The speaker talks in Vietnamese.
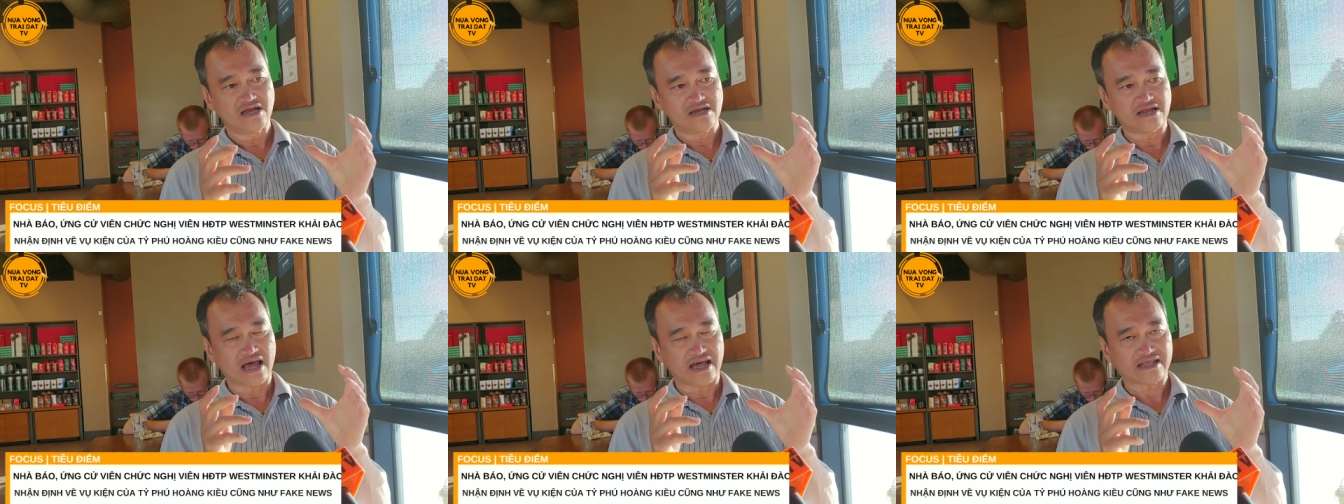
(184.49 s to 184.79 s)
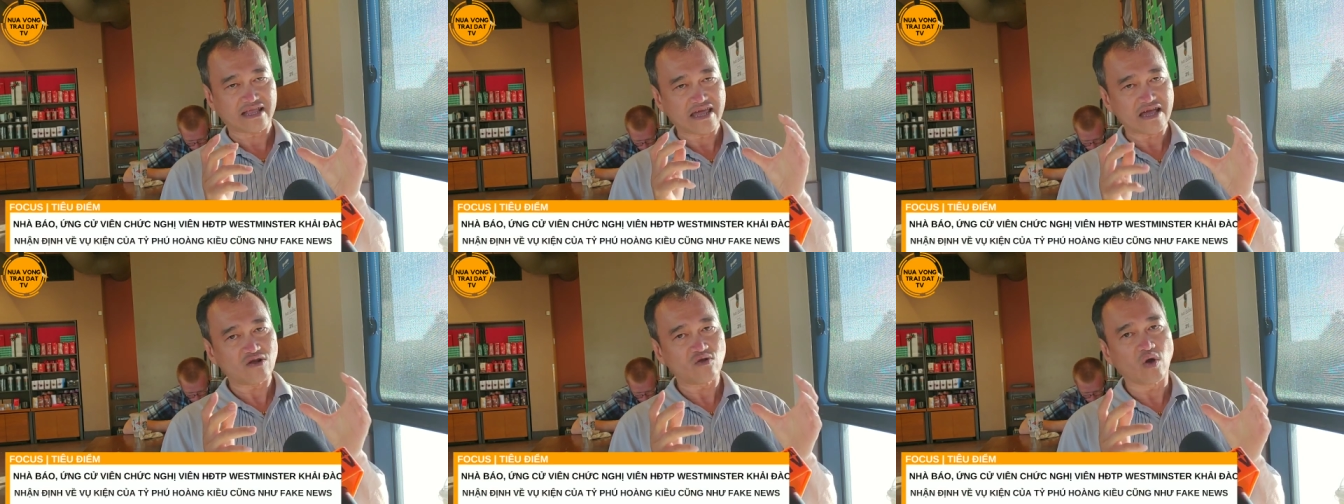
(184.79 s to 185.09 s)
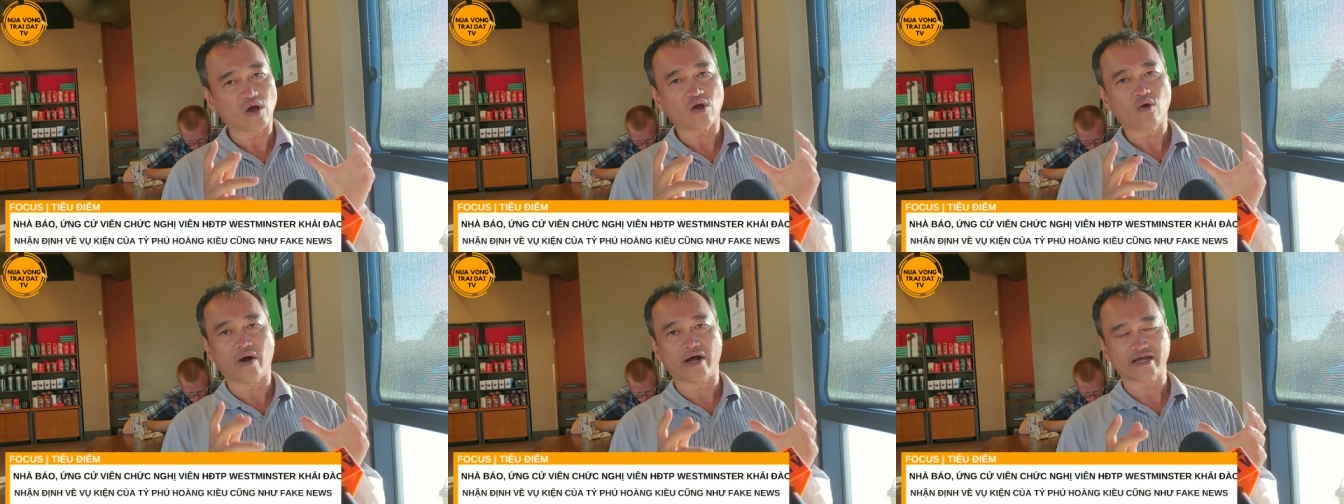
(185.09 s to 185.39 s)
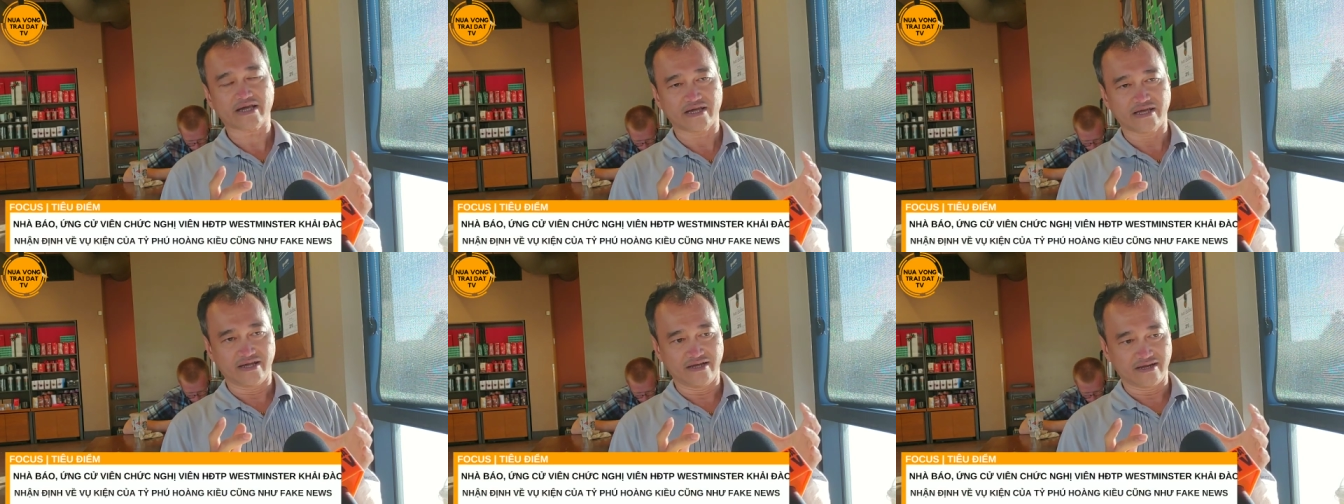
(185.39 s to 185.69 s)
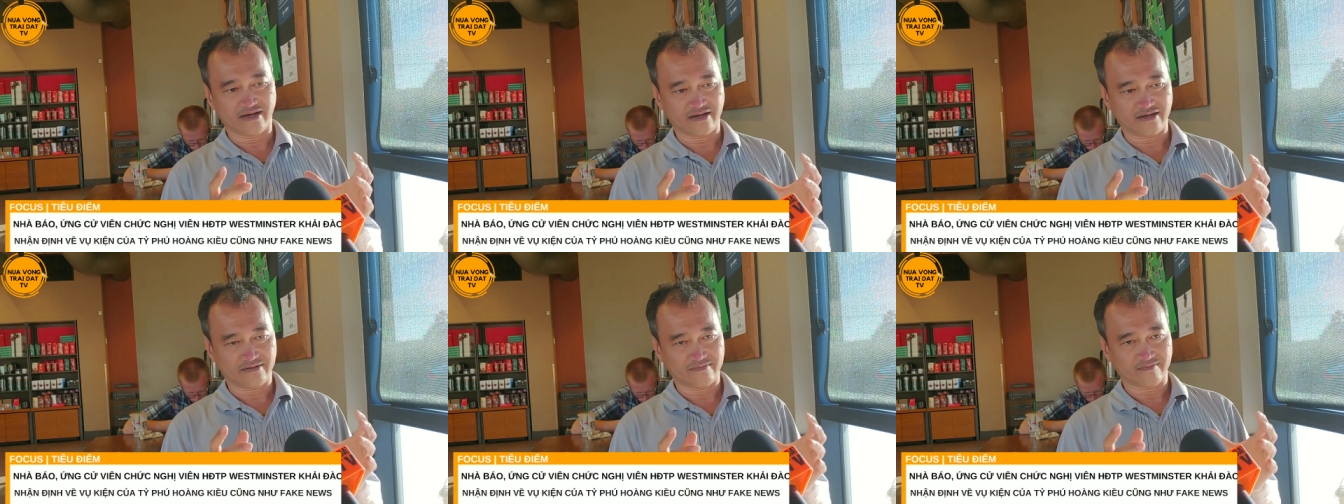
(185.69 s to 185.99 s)
là theo luật Hoa Kỳ
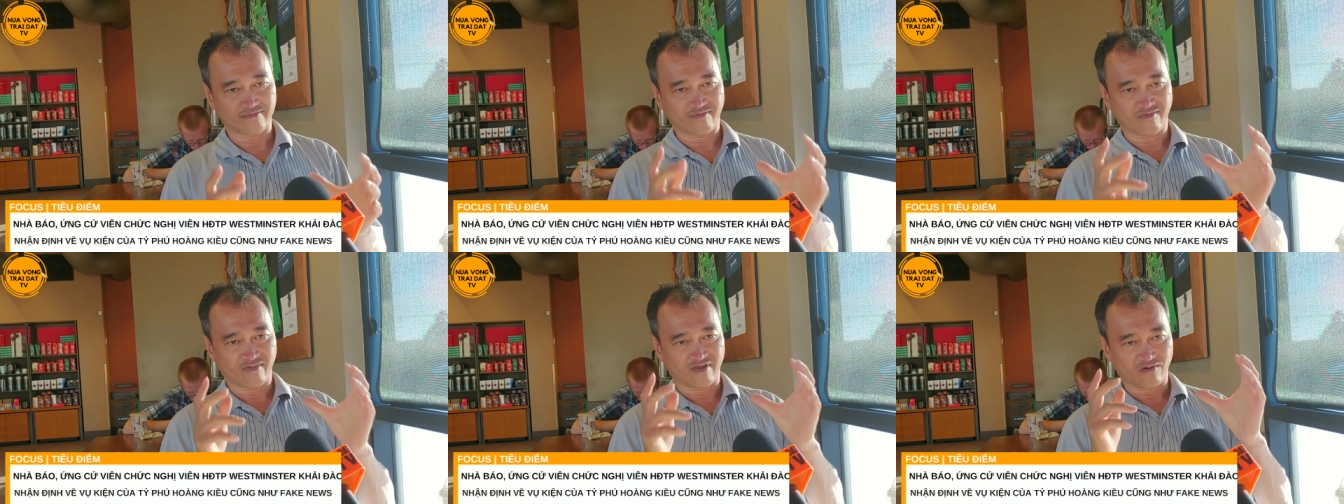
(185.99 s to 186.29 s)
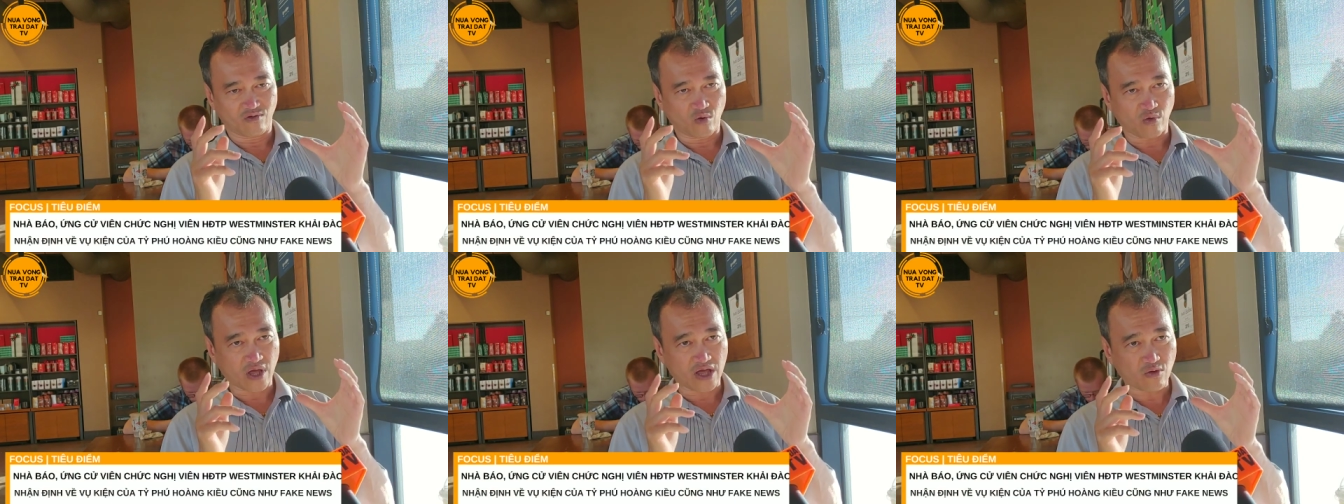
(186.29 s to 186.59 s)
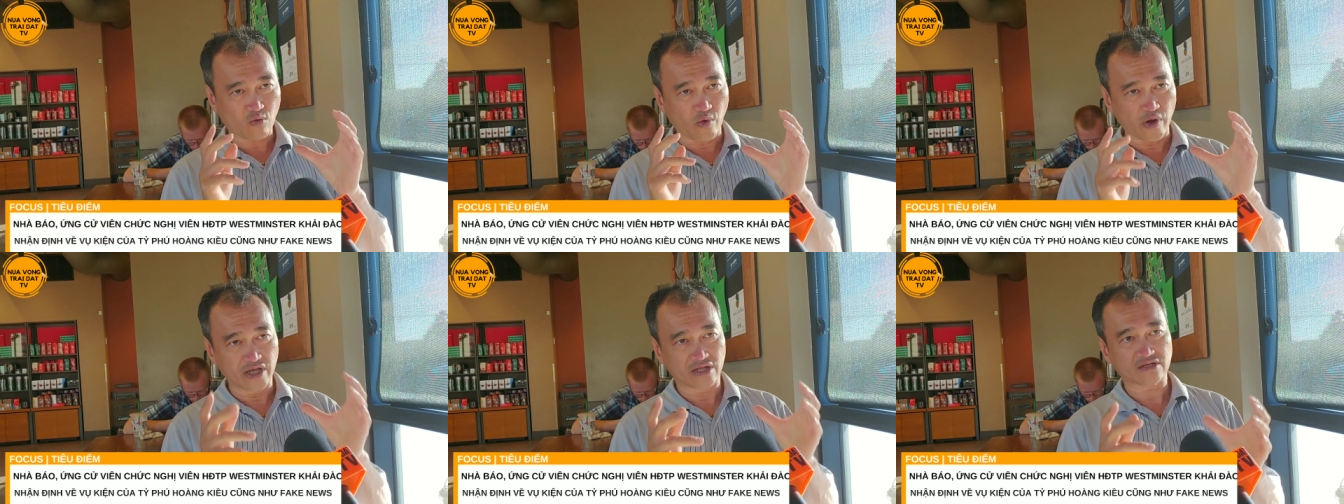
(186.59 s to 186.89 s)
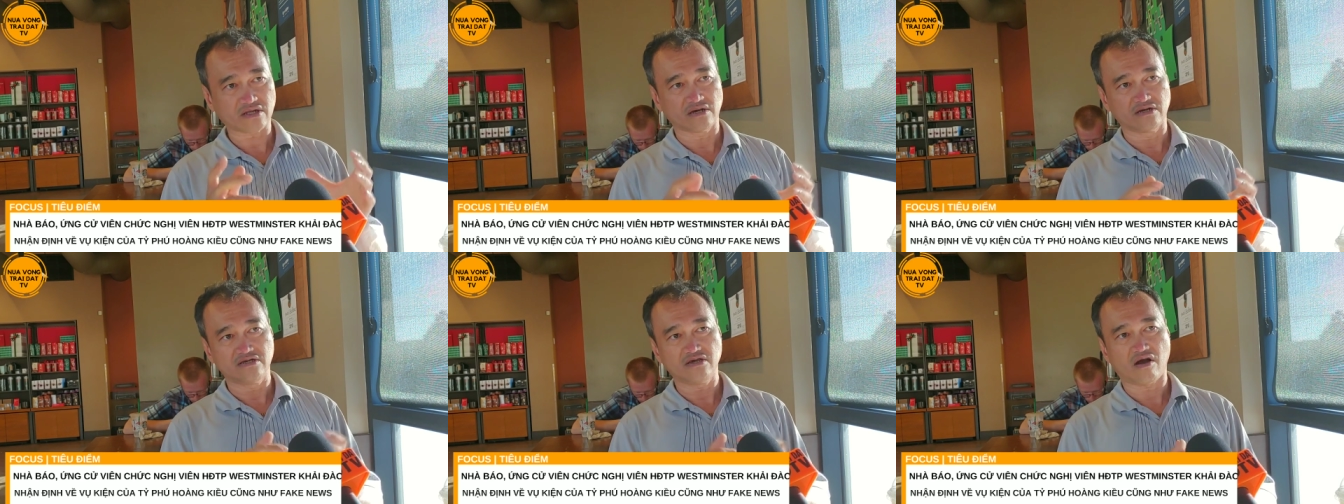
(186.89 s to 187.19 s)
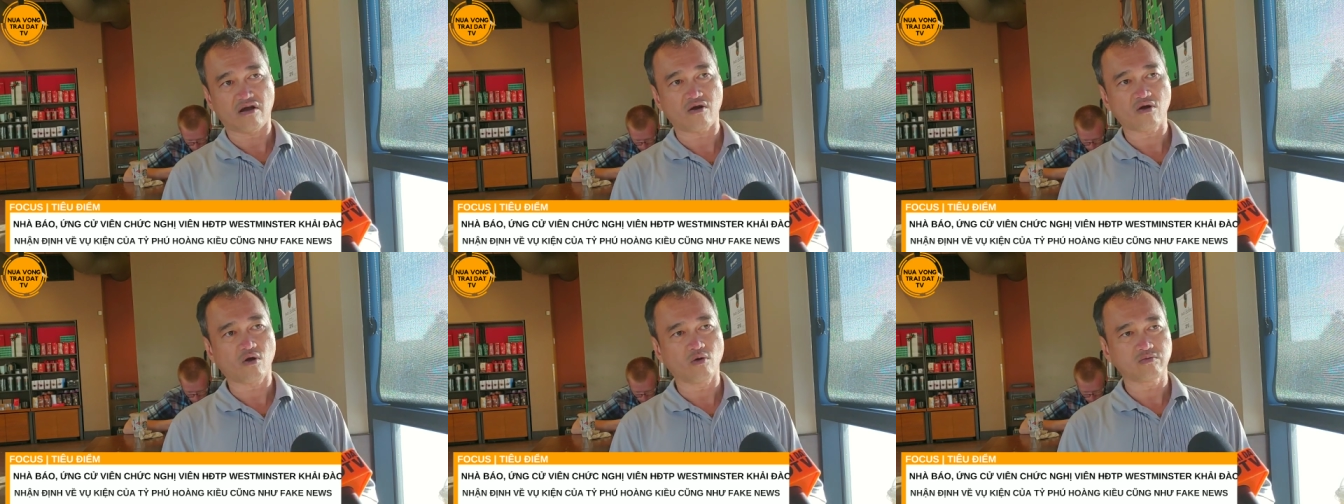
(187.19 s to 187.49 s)
đó, cái quyền tự
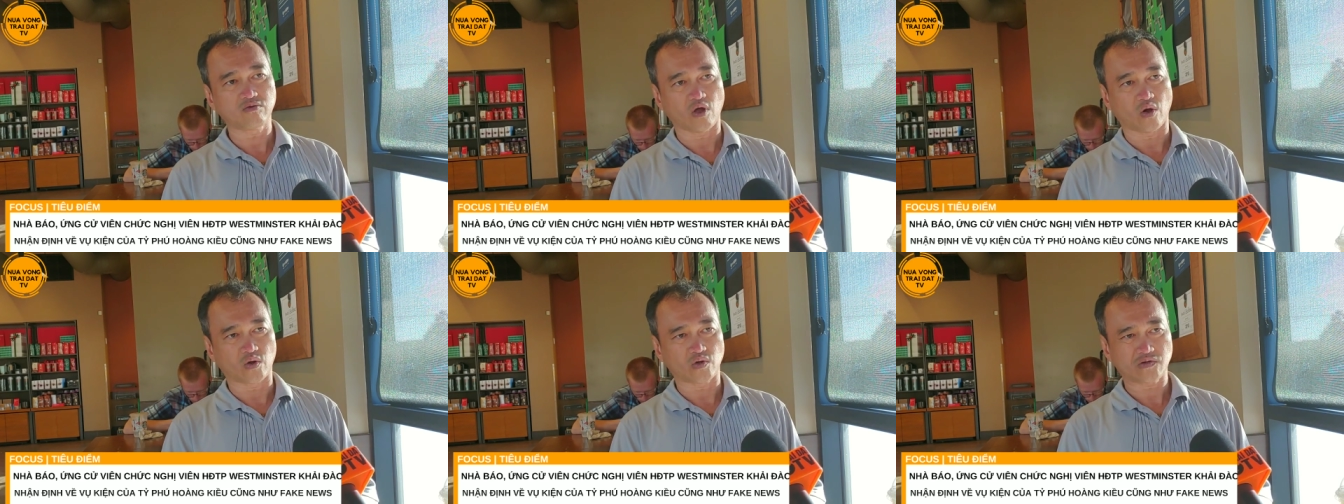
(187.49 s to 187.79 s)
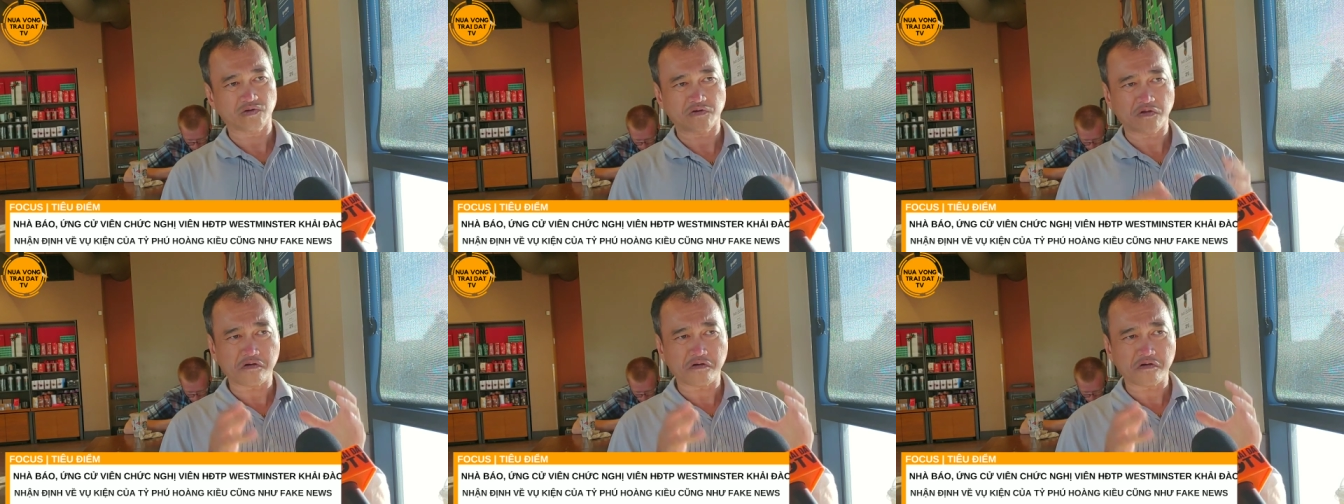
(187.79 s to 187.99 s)
do ngôn luận